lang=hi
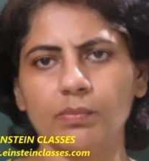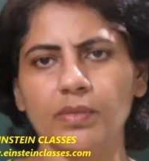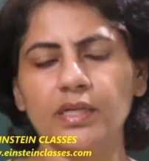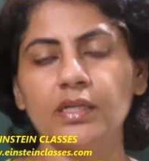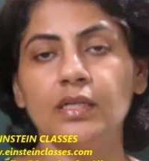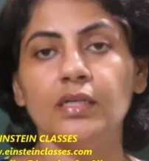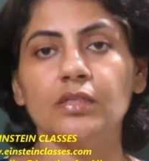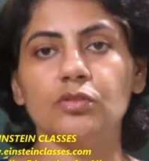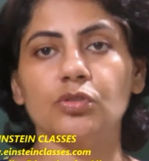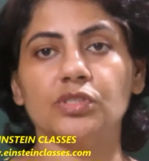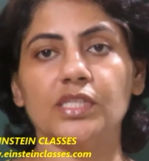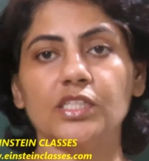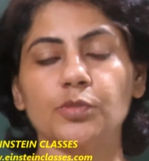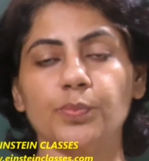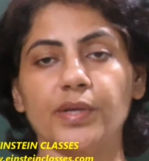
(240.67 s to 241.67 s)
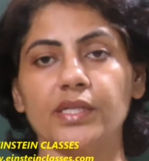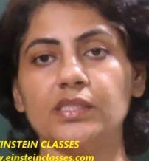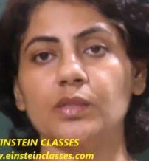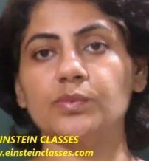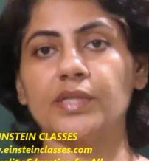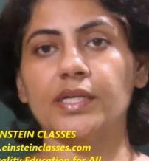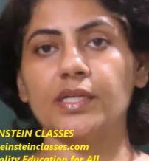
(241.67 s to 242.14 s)
नंबर तो सिक्स पेयर
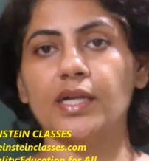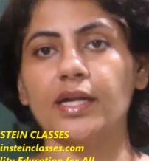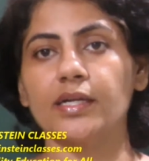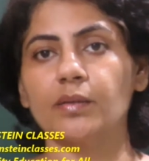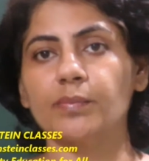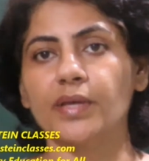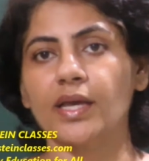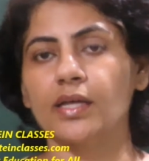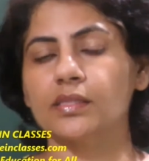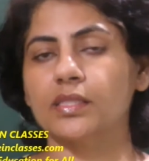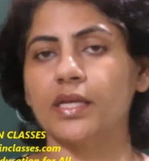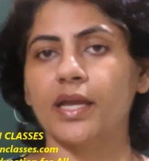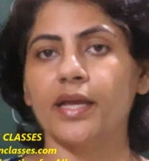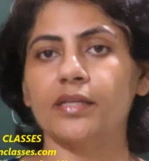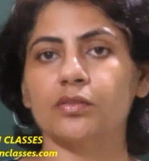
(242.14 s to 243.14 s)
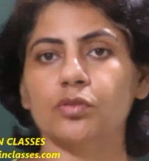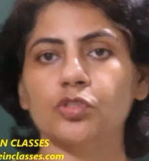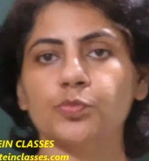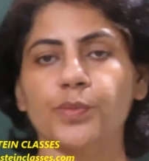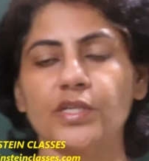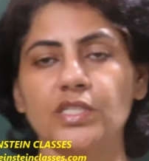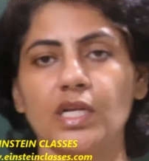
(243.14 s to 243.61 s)
जब सेंट्रल एटम के आते हैं तो
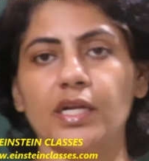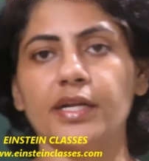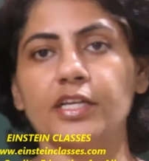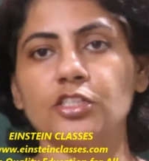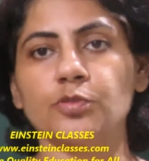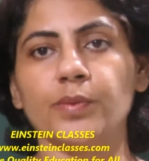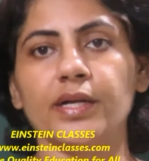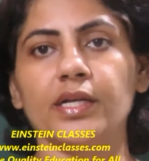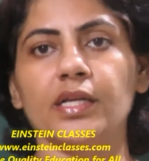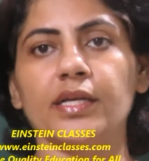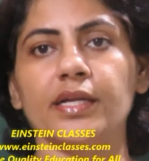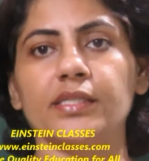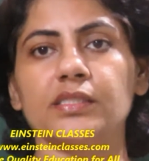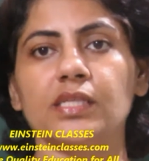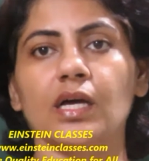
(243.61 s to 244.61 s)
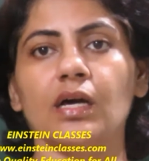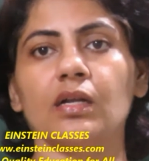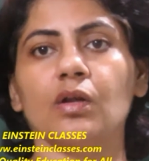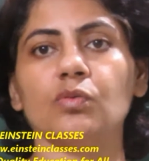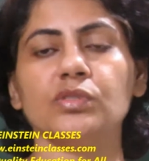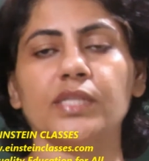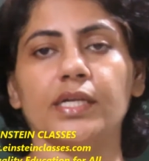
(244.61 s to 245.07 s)
स्पेशल अरेंजमेंट लिगेंड्स का
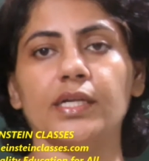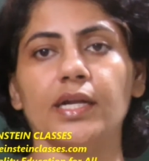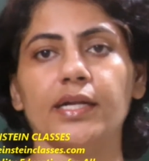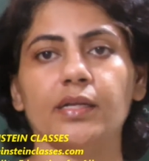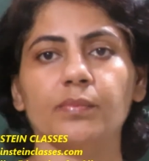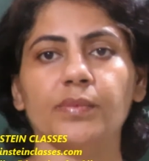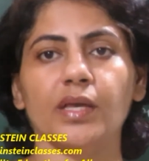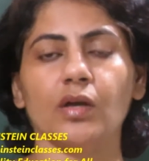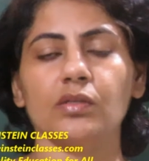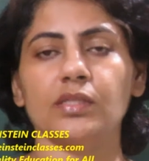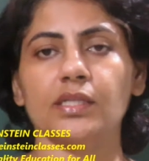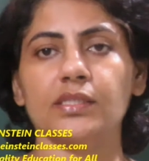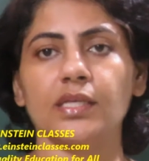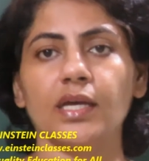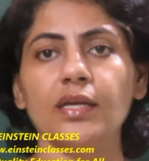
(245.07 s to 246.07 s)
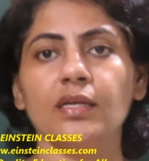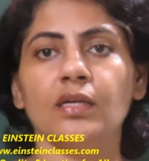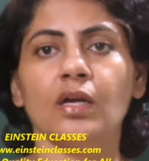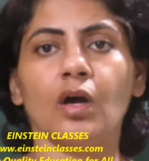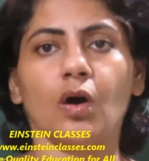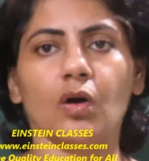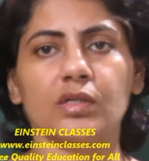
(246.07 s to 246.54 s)
अराउंड सेंट्रल एटम क्या हो जाता है
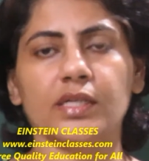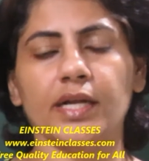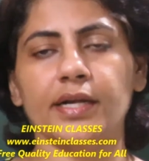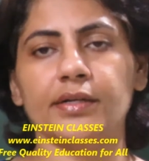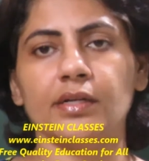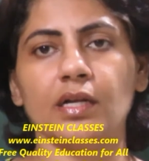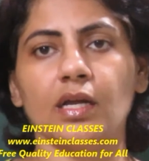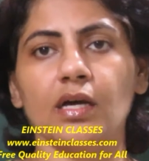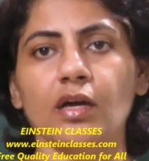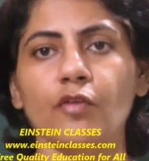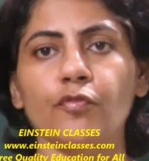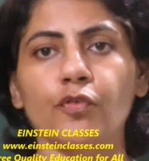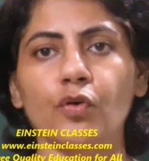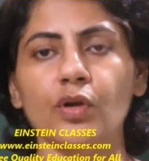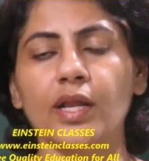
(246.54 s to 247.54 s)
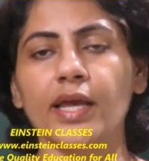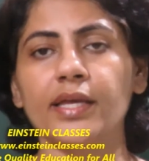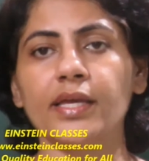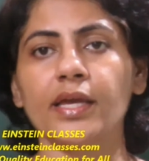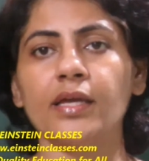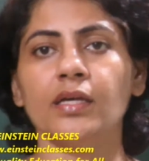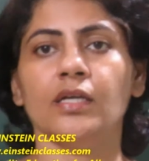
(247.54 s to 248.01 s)
ऑक्टाहाइड्रल अगर फोर
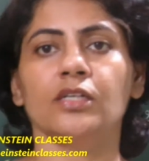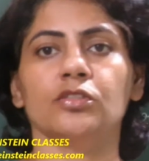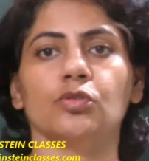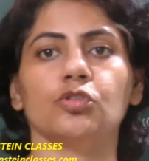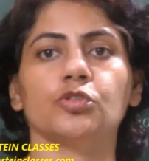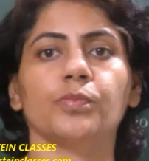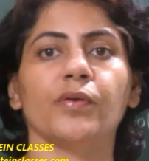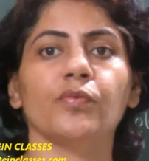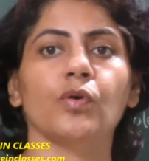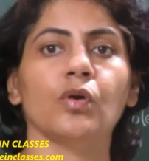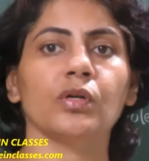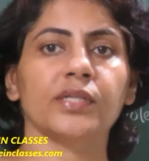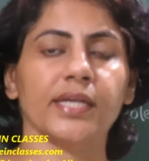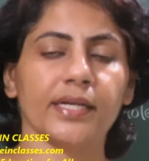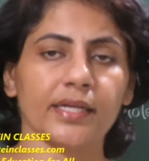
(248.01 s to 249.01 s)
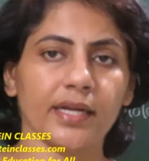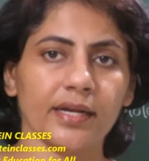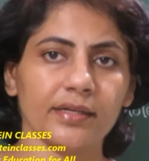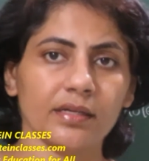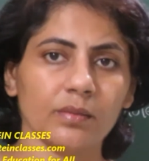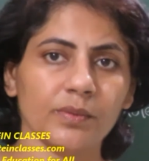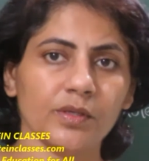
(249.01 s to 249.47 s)
आएंगे तो उसमें वो
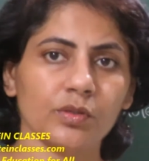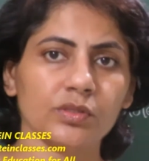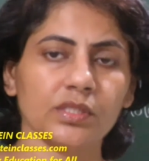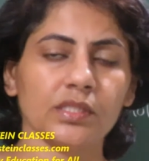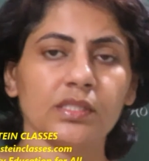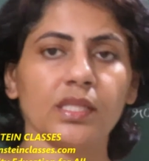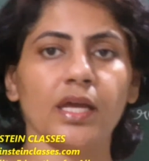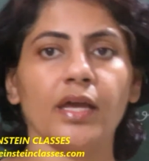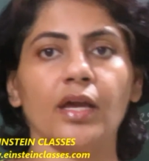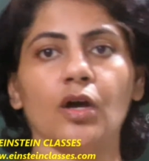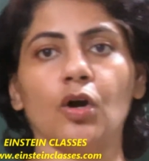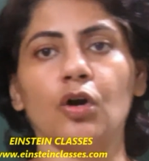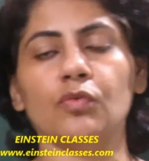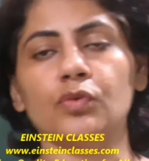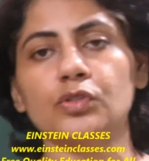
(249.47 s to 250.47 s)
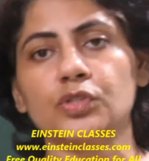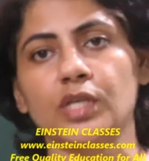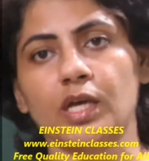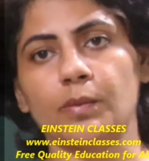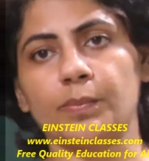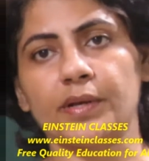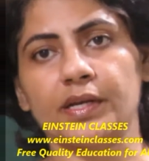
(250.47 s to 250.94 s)
टेट्राहाइड्रल भी हो सकता है और वो
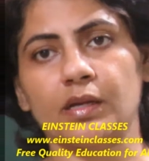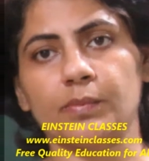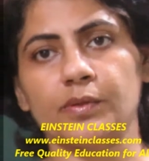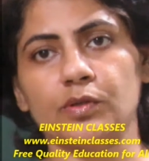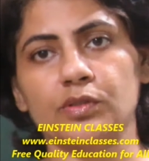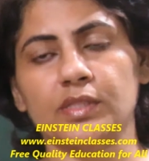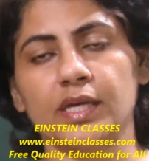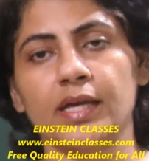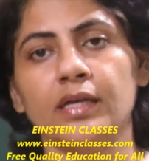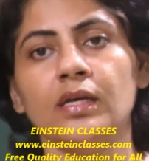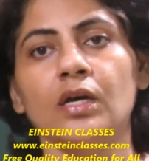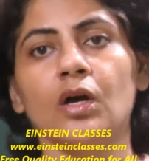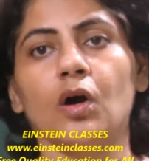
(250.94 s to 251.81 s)
स्केयर प्लेनर भी होता है